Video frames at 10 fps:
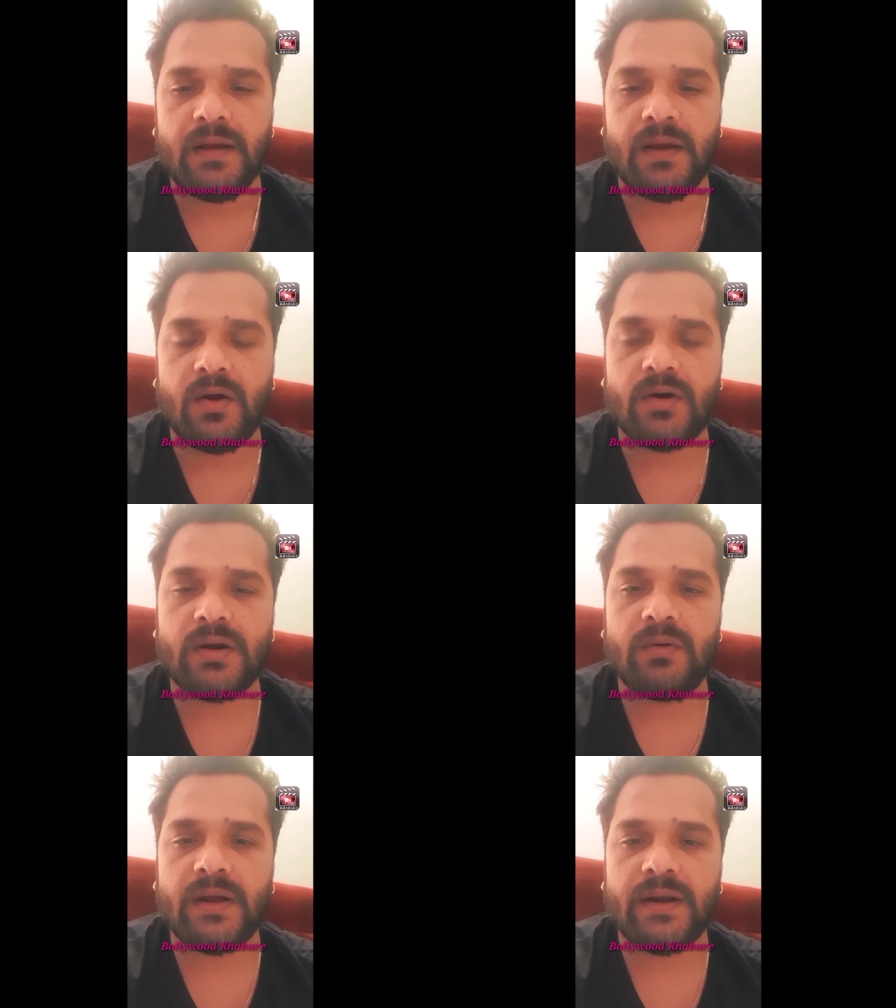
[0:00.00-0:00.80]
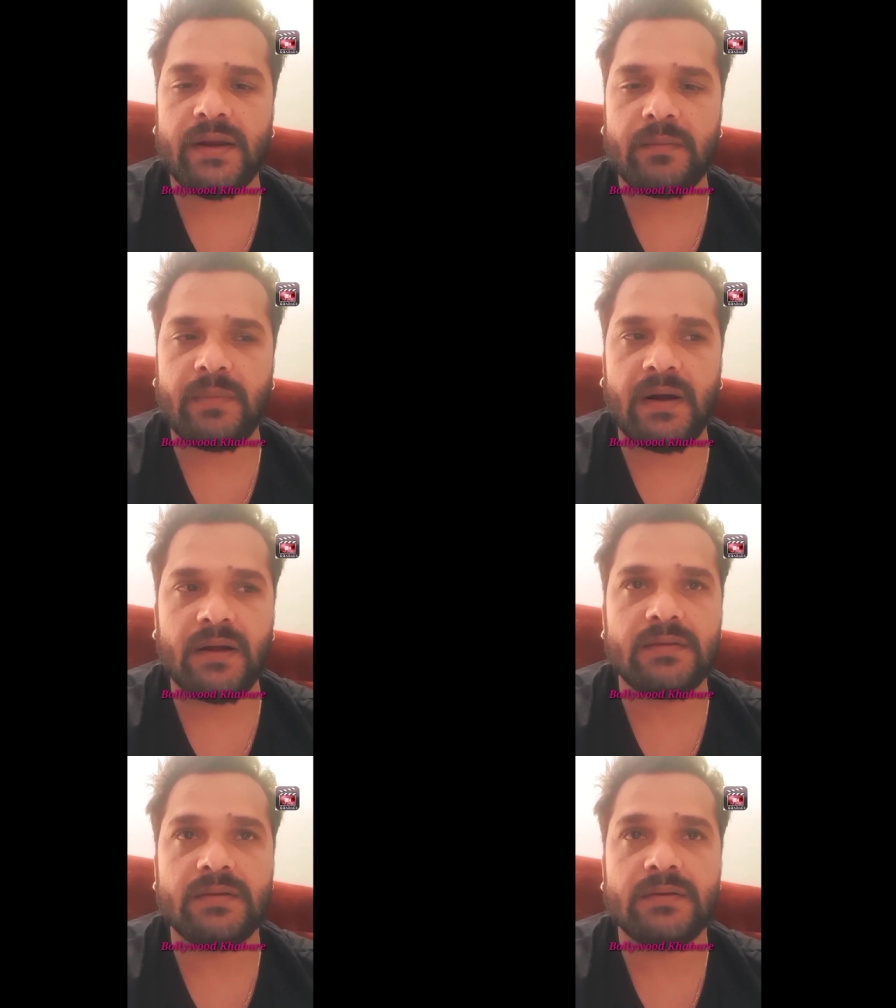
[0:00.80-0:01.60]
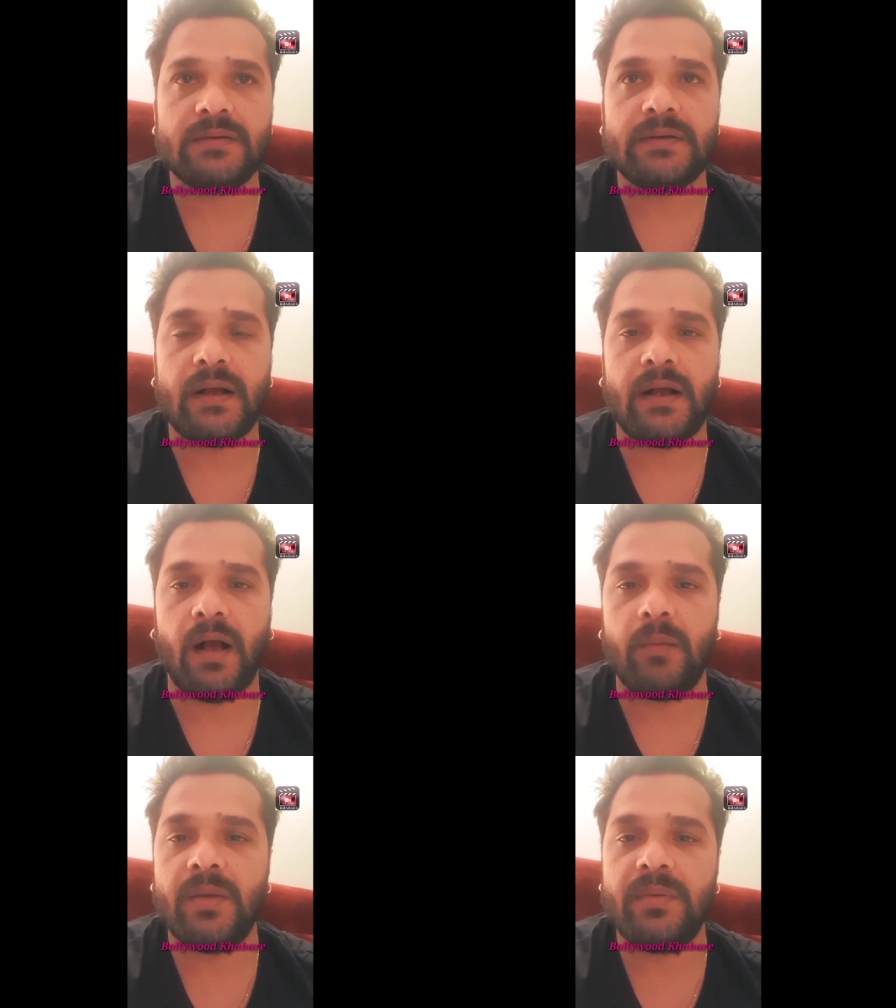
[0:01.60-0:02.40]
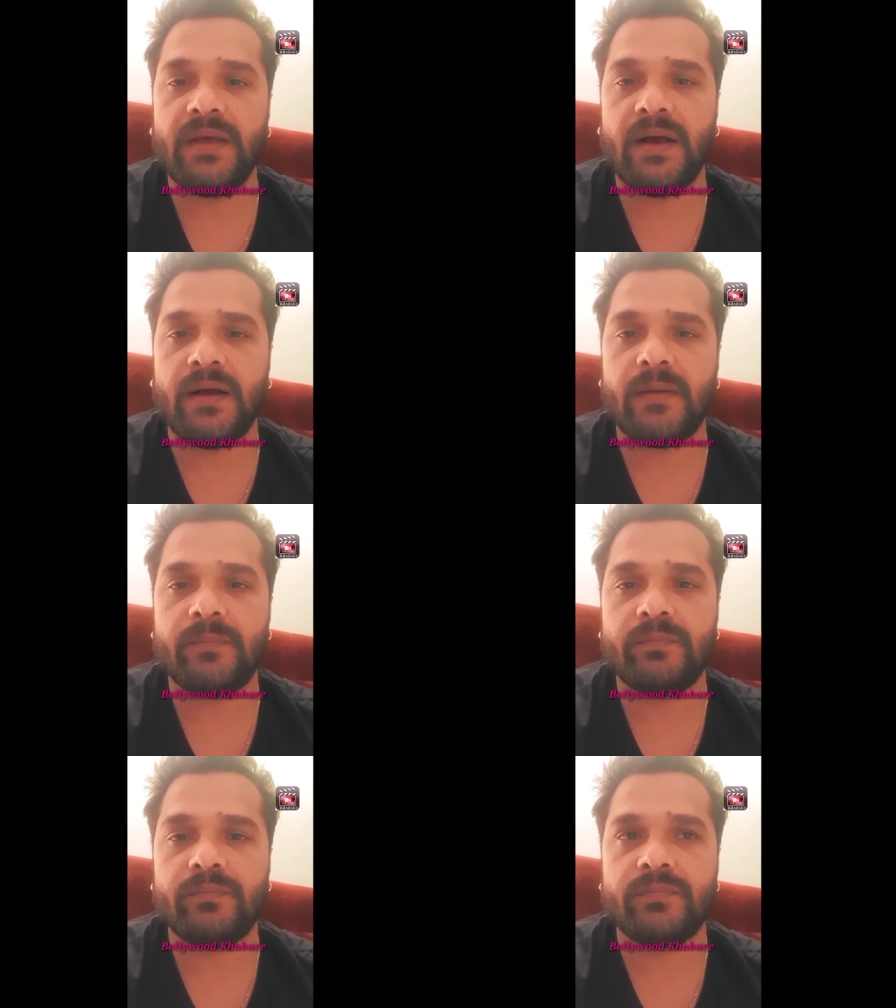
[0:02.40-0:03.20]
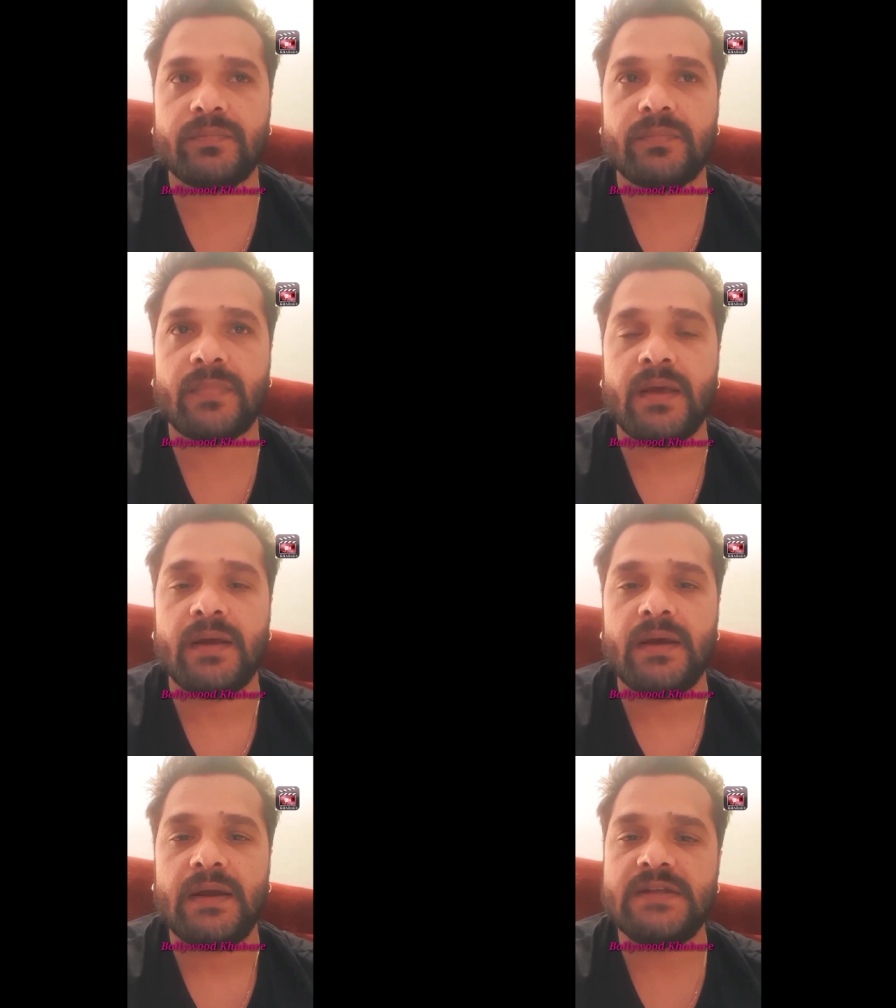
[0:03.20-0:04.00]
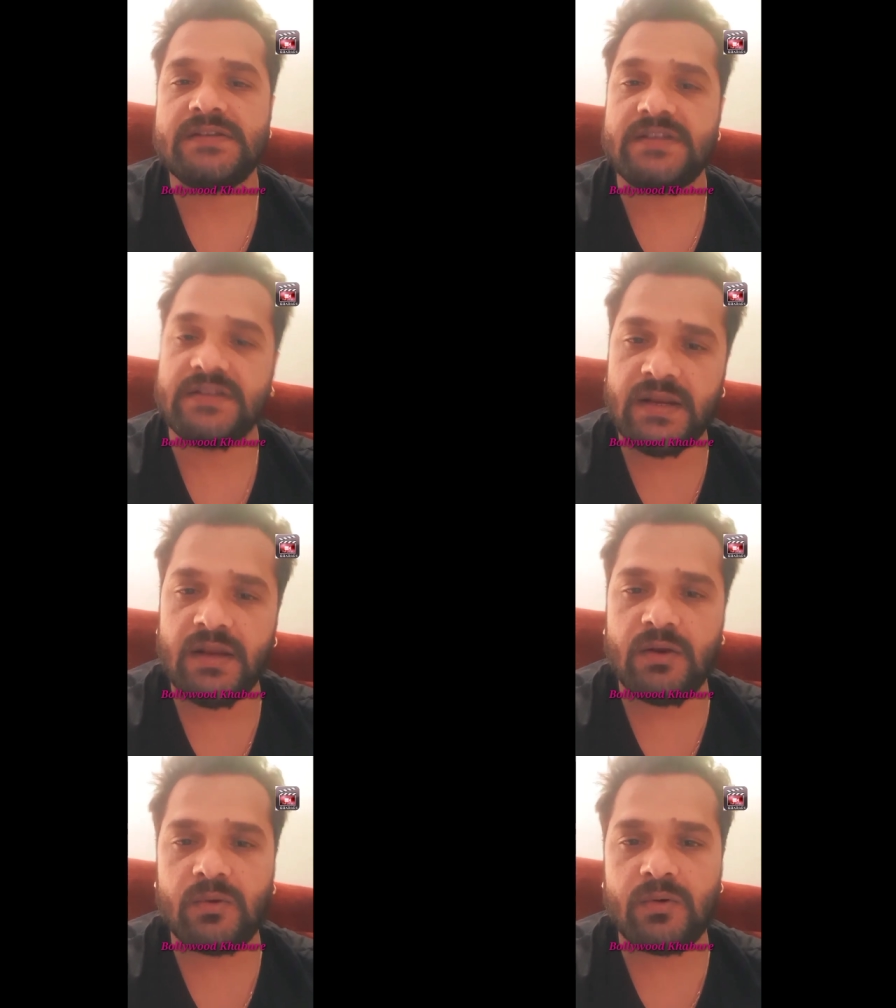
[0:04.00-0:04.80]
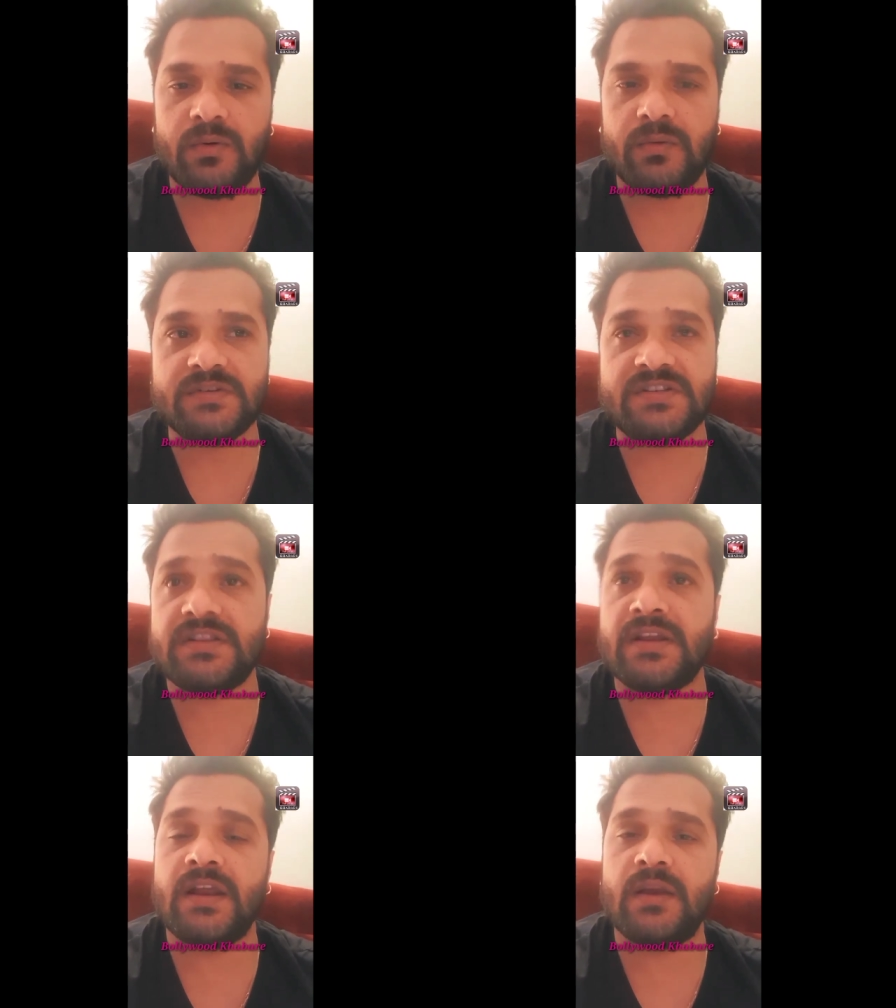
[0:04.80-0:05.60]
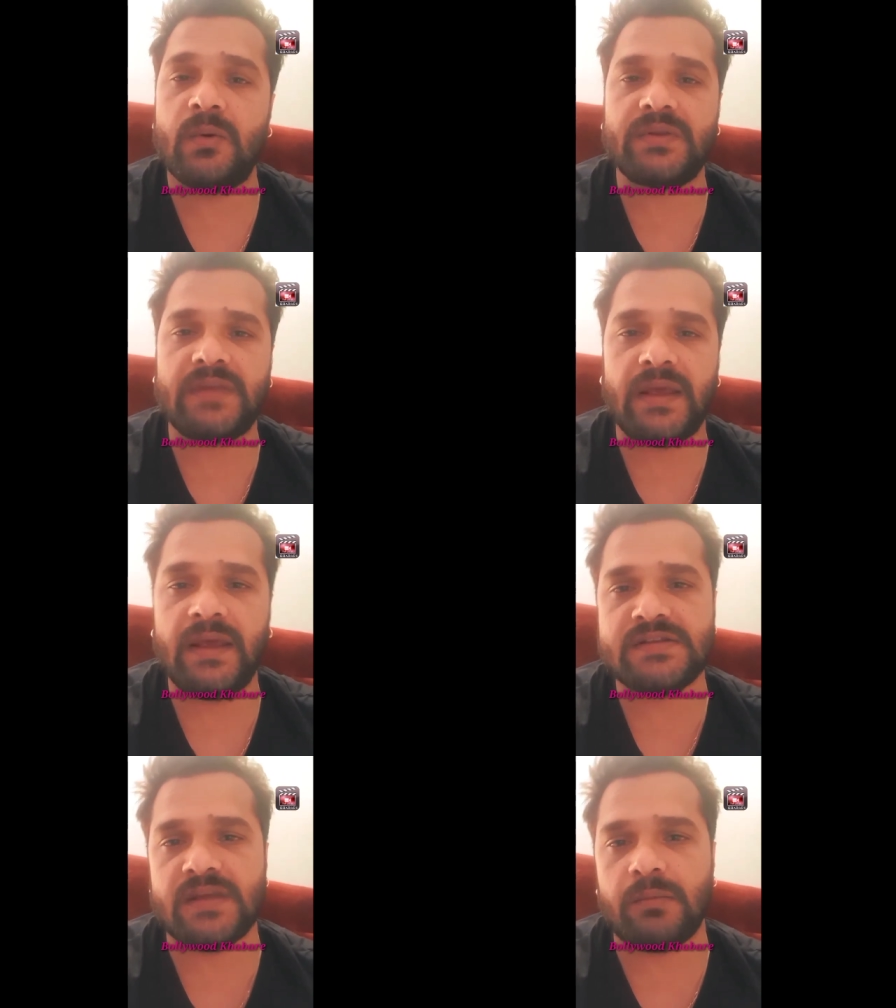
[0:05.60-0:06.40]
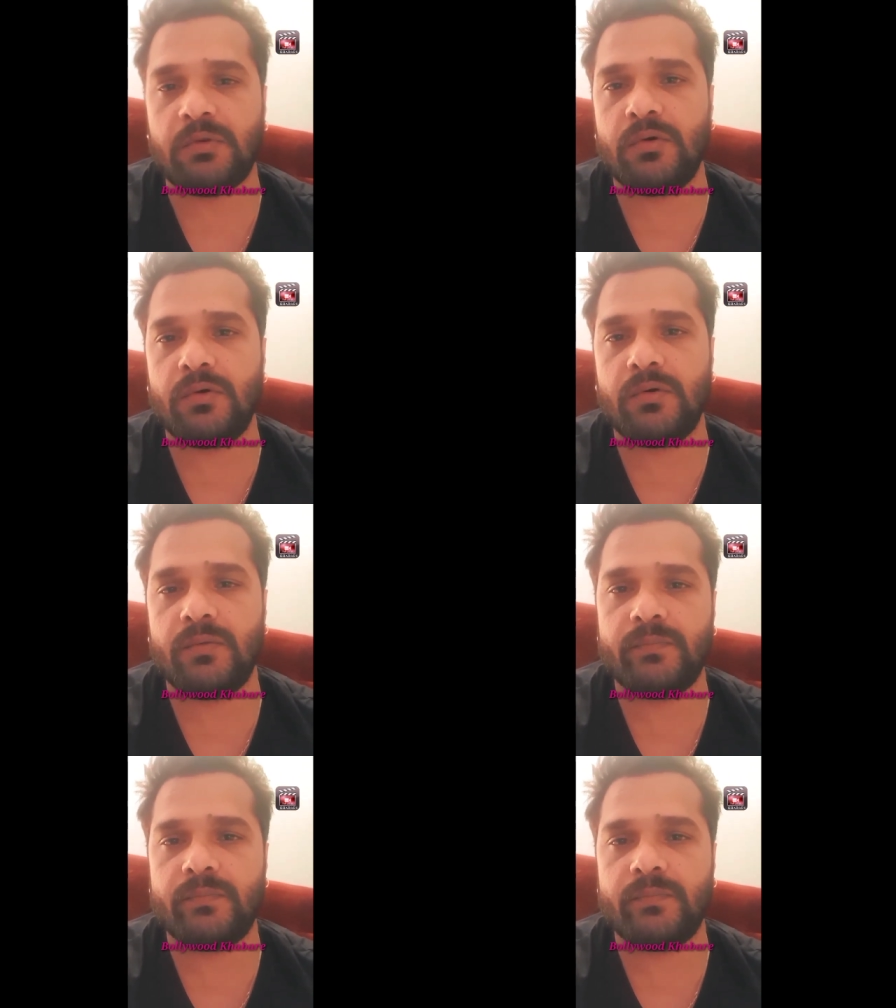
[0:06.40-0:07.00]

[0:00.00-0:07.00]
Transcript: लॉकडाउन लगने के बाद अभे भैया ने जितने लोगों जितने लोग थे सबको